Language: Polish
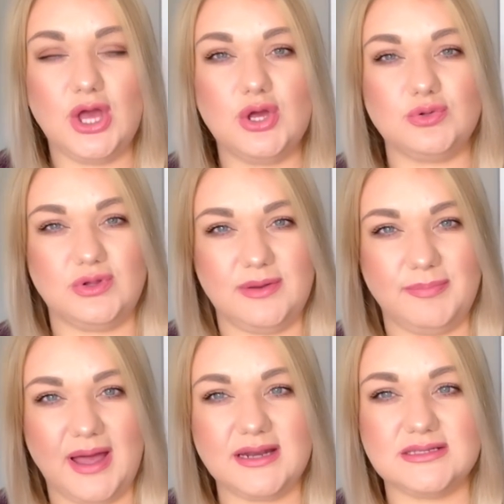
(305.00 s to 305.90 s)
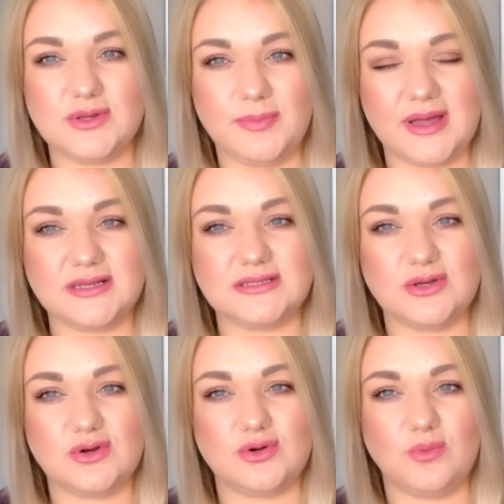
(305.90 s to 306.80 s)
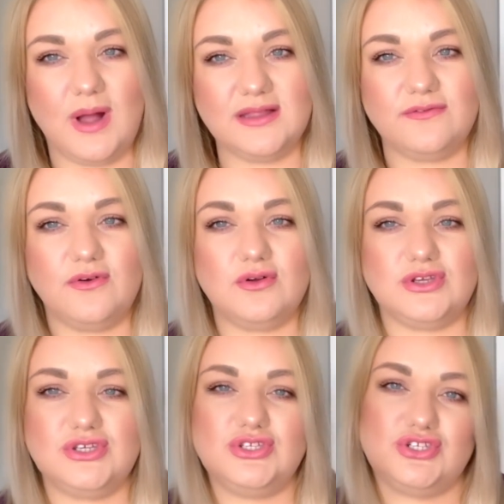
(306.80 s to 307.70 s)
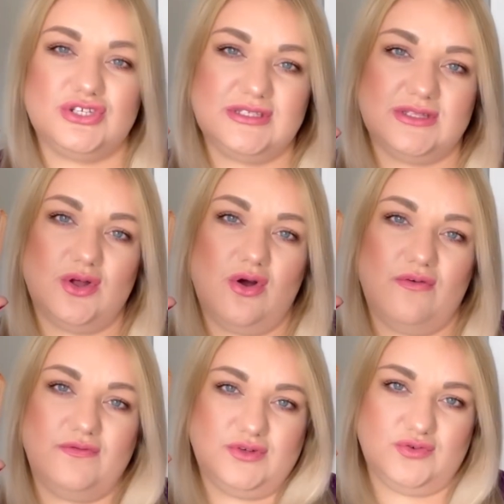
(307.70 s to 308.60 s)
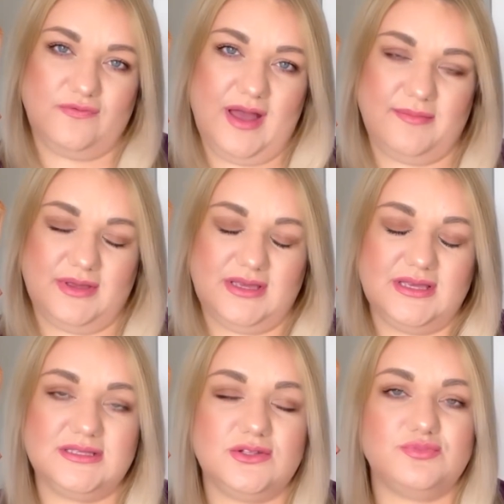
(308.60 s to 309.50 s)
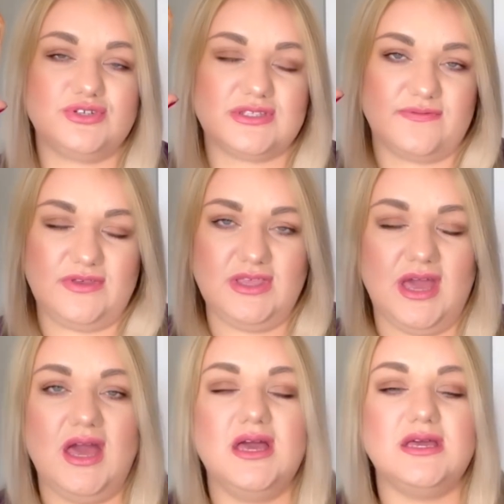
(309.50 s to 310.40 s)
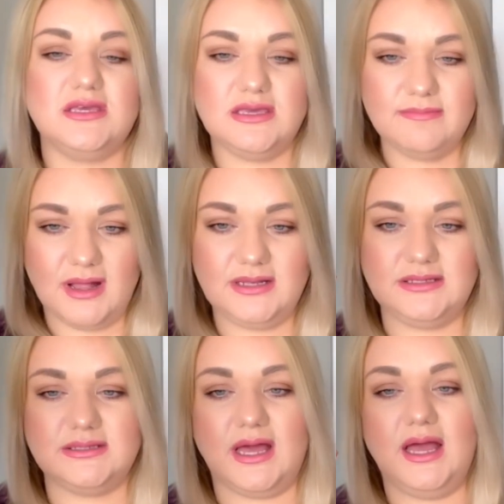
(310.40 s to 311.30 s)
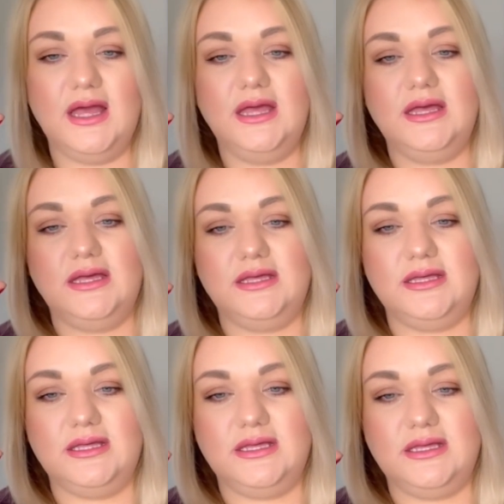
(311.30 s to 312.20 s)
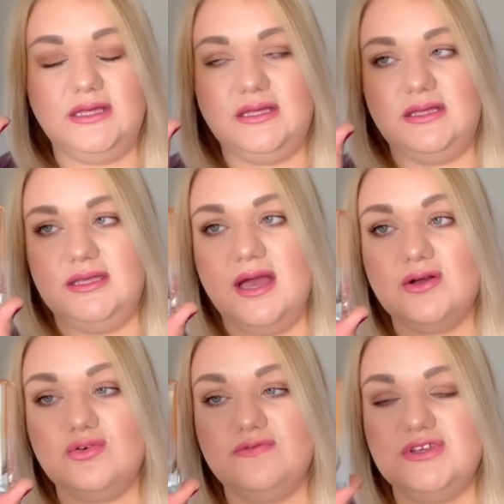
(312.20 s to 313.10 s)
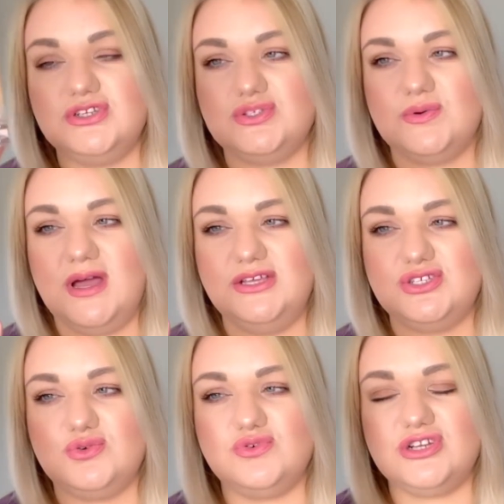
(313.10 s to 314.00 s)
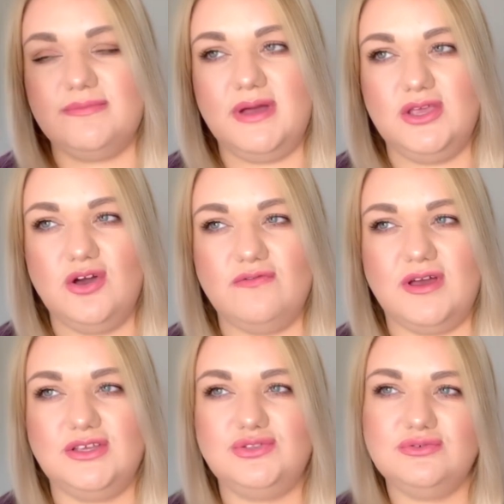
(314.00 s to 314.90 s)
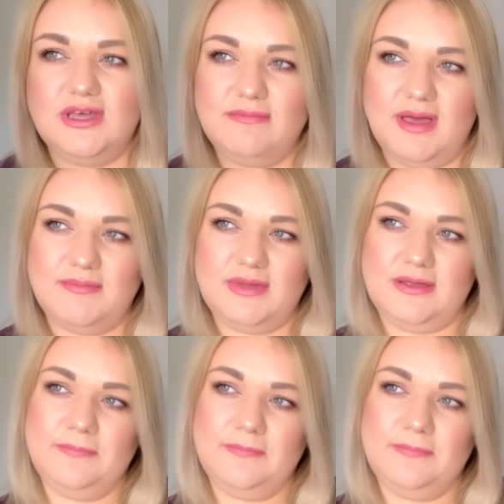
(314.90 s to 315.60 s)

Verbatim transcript: które bardzo, bardzo łatwo i czysto wyczuwamy. Jest to brzoskwinia i malina, e, jak również, słuchajcie, róża majowa. I tutaj mamy,